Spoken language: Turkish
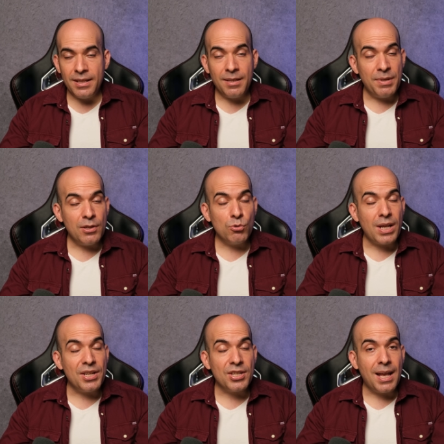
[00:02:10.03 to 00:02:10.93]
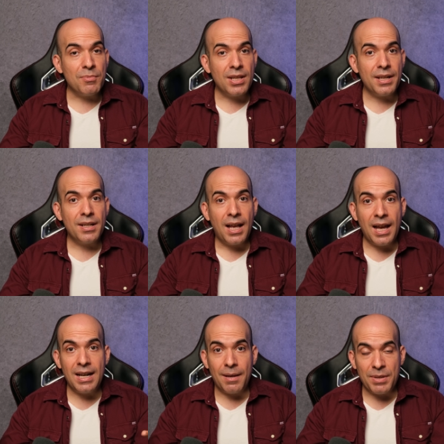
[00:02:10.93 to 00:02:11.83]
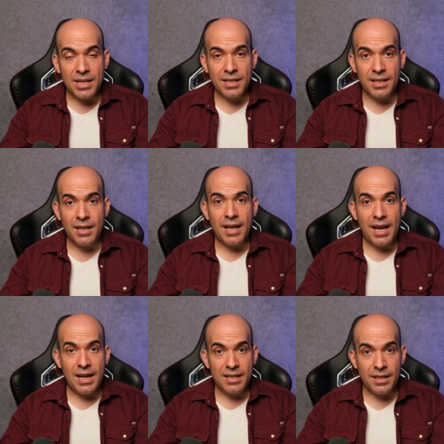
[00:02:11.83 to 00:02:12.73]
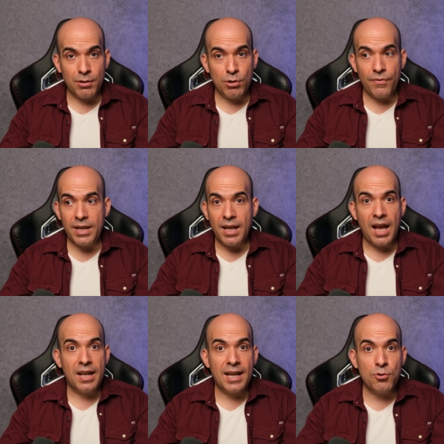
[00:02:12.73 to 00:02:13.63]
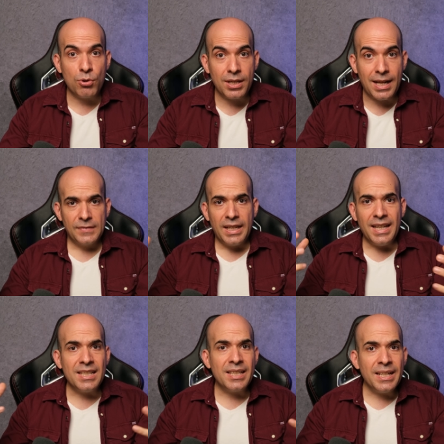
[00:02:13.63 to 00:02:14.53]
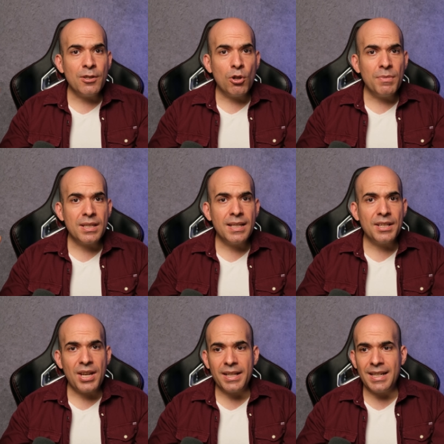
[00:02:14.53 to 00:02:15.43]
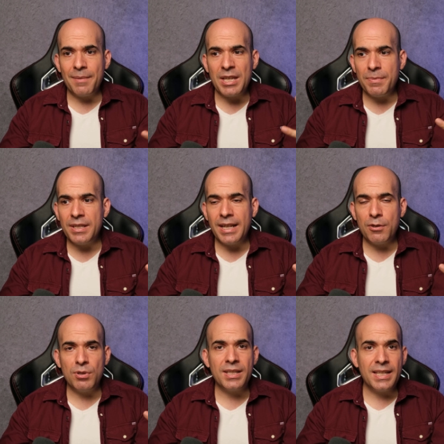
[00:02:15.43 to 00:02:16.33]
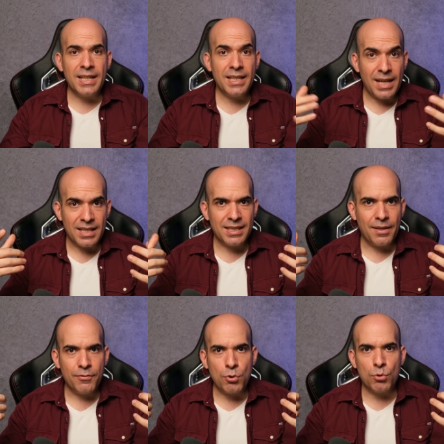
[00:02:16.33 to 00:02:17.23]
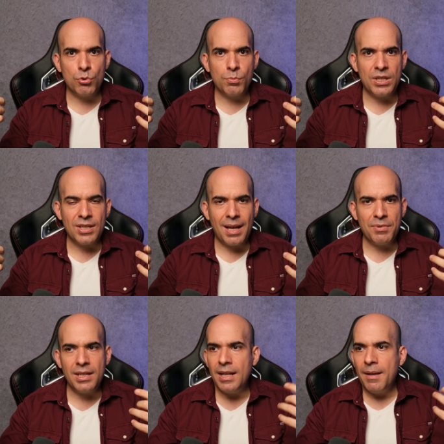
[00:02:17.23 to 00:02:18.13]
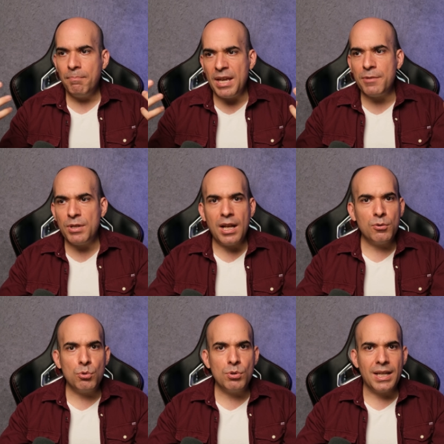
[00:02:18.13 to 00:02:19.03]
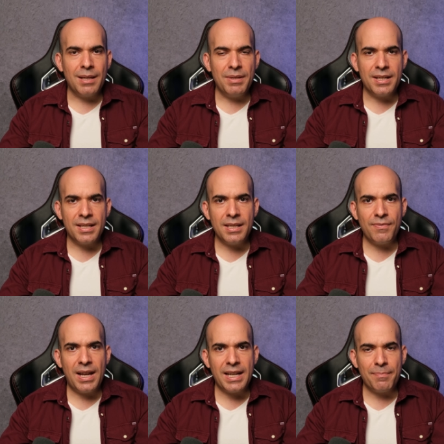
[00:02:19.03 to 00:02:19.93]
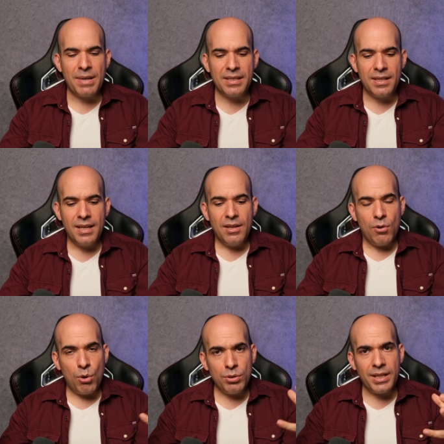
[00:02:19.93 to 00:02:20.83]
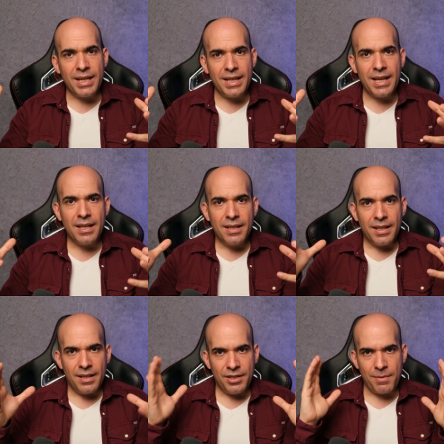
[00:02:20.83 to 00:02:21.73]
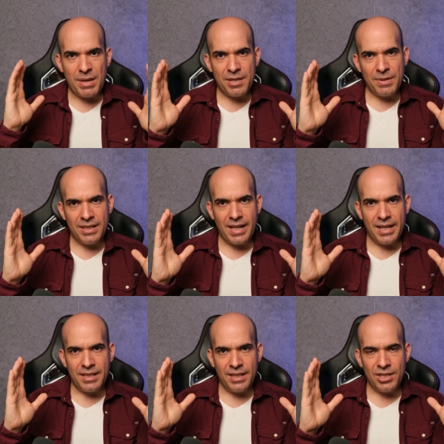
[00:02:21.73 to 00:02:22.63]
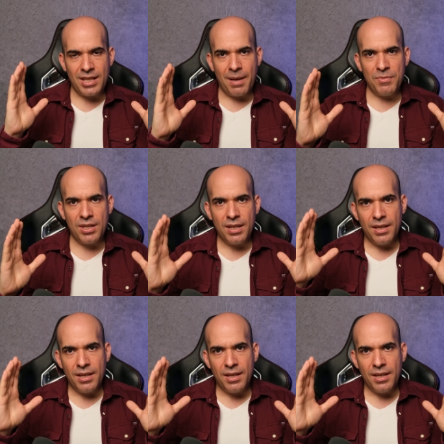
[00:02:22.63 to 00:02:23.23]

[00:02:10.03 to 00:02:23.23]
gibi güzel işlemciler hala piyasada, hala satılıyor ve hala çok iyiler. X3D olması da şart değil. Yani 5800 X3D de aslında çok ucuz bir işlemci değil. 5600 de alabilirsiniz. Fark etmez. Orada da yine işte 5000 serisi işlemci